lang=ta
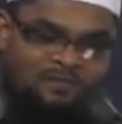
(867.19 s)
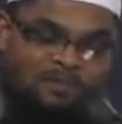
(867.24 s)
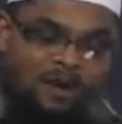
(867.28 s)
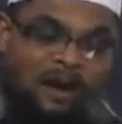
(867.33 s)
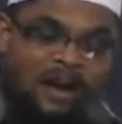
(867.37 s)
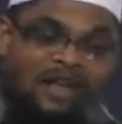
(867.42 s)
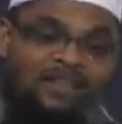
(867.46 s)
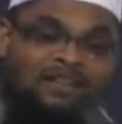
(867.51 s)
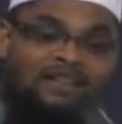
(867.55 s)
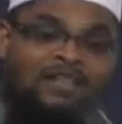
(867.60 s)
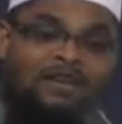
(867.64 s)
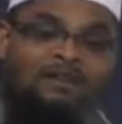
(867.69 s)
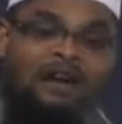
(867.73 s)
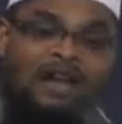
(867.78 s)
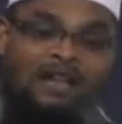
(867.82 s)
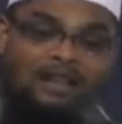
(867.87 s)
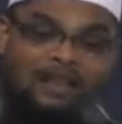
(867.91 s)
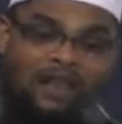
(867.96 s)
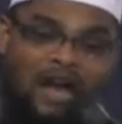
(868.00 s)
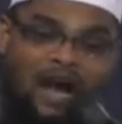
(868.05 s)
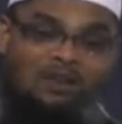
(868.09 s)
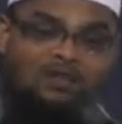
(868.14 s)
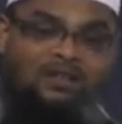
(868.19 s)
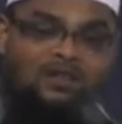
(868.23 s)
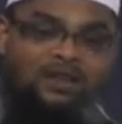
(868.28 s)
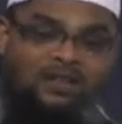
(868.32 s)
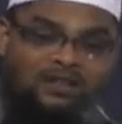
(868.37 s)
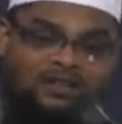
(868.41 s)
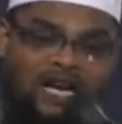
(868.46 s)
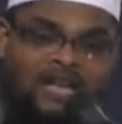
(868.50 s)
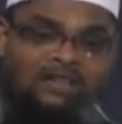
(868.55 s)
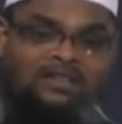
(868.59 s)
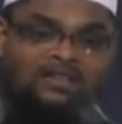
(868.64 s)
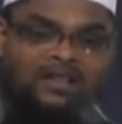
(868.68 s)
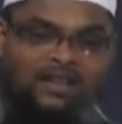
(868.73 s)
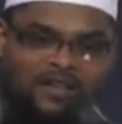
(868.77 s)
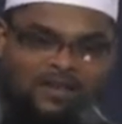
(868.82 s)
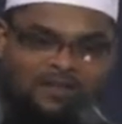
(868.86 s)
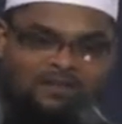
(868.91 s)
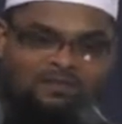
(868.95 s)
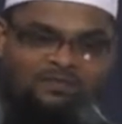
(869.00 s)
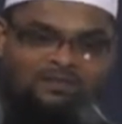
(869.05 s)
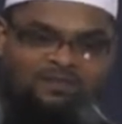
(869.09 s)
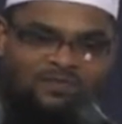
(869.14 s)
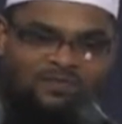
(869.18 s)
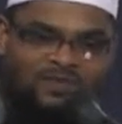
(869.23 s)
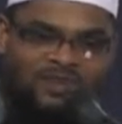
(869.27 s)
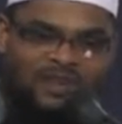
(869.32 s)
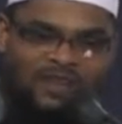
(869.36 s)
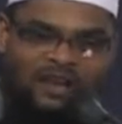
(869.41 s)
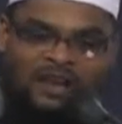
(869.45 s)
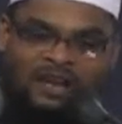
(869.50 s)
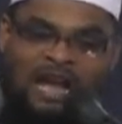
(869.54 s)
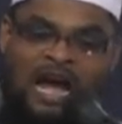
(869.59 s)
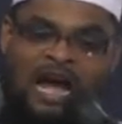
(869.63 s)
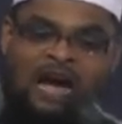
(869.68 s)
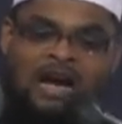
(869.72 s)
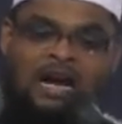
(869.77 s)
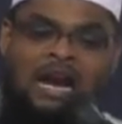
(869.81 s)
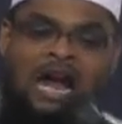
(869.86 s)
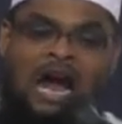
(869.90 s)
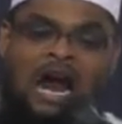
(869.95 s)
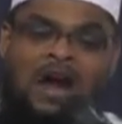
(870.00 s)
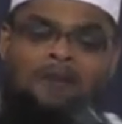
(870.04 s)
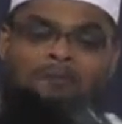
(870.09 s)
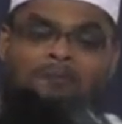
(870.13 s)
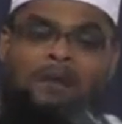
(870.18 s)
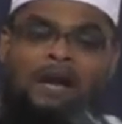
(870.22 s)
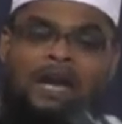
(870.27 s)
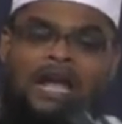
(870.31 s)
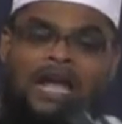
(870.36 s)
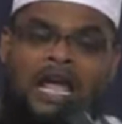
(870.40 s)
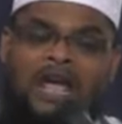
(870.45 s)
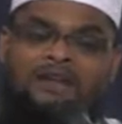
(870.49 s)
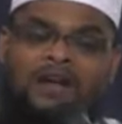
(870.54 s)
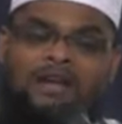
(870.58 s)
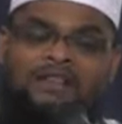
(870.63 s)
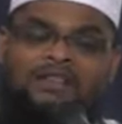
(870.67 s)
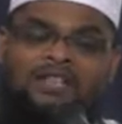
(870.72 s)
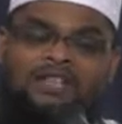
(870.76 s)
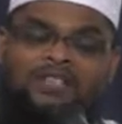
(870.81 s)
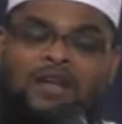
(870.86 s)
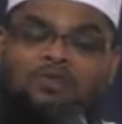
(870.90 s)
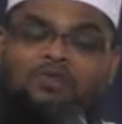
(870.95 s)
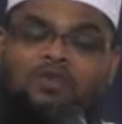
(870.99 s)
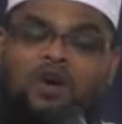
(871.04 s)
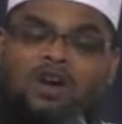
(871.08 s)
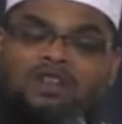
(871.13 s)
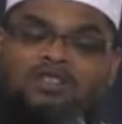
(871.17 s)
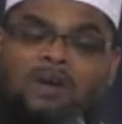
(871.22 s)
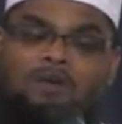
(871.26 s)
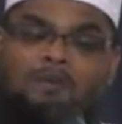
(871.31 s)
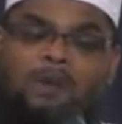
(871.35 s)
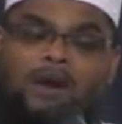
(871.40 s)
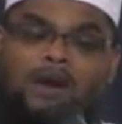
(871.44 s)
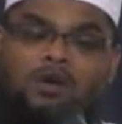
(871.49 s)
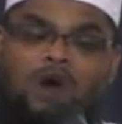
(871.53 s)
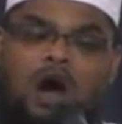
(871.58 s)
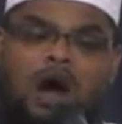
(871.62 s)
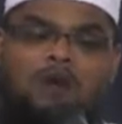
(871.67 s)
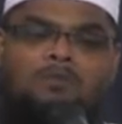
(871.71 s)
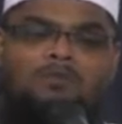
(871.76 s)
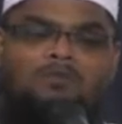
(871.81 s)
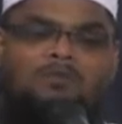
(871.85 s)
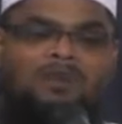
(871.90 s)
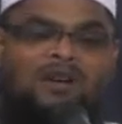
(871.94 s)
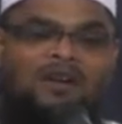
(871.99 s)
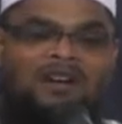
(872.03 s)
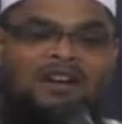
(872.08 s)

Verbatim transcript: படைத்தவன் அல்லாவுக்குத்தான் தெரியும் நாங்கள் ஆண் பிள்ளையை வைத்து சந்தோஷப்படுவோம்